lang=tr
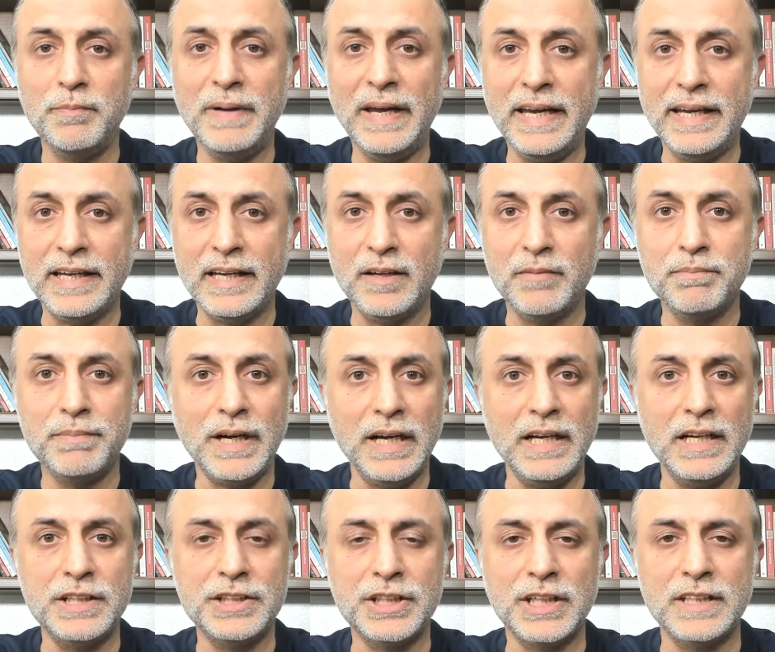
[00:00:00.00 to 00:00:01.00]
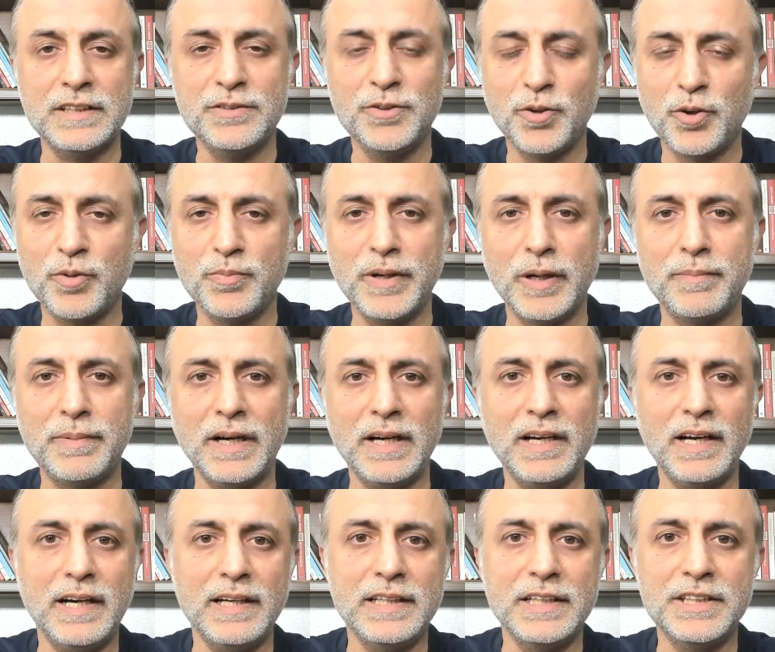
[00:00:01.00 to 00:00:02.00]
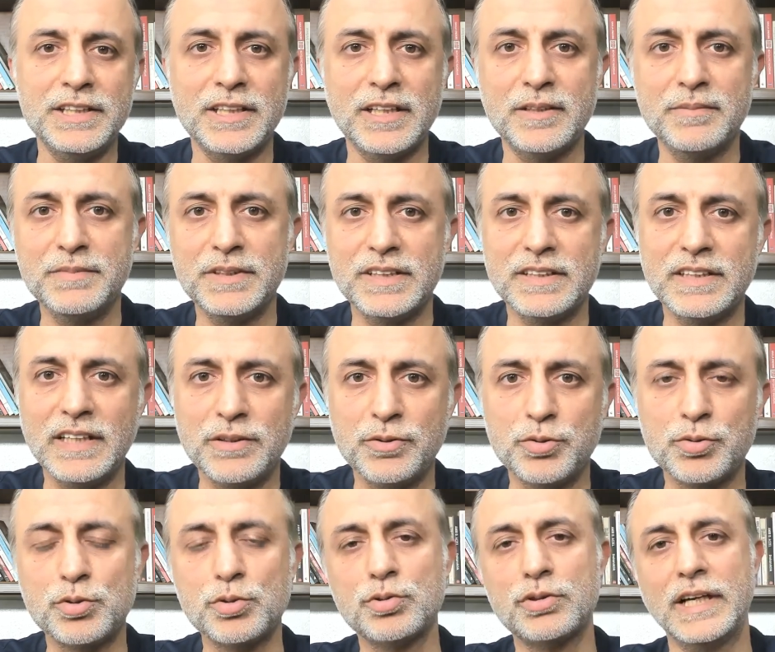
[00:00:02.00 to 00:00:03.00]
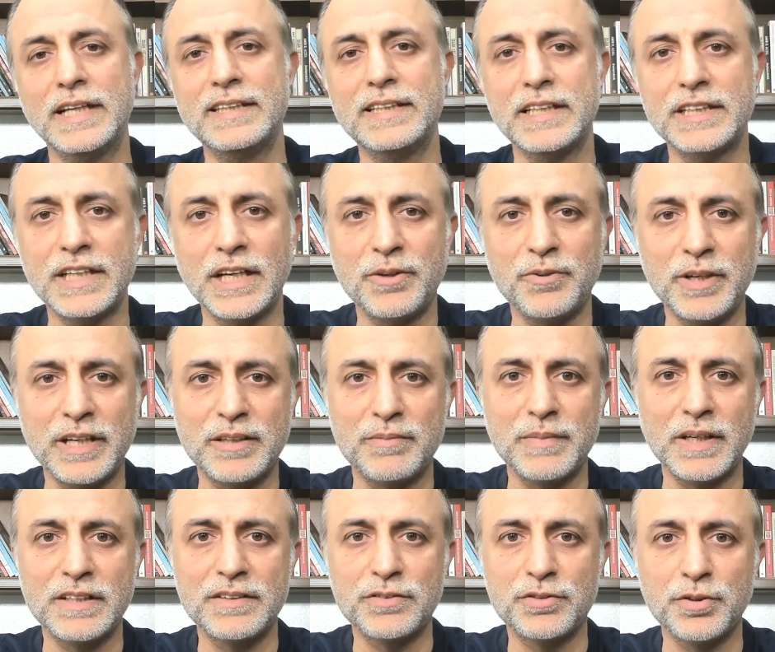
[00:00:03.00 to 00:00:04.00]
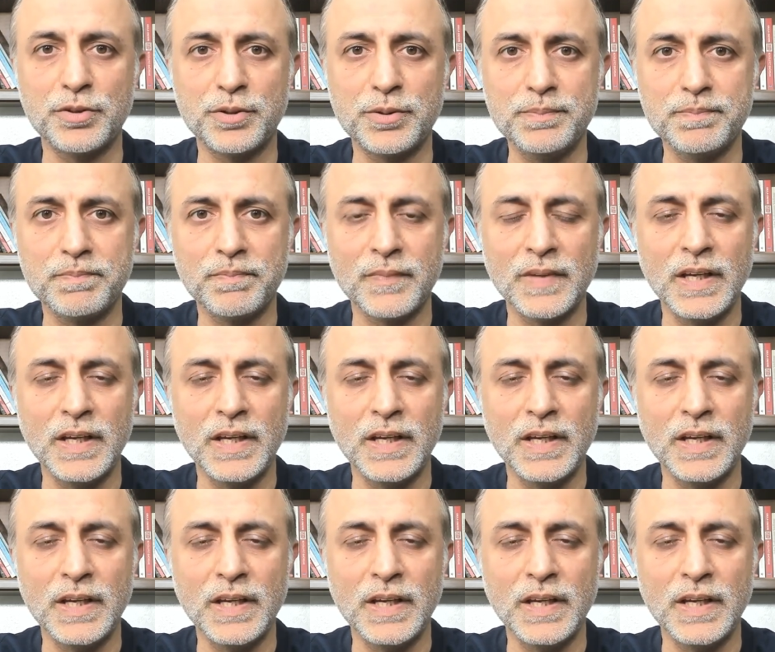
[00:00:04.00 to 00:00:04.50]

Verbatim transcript: beğenen, paylaşan, yorum yapan kardeşlerim size hususen teşekkür etmek istiyorum.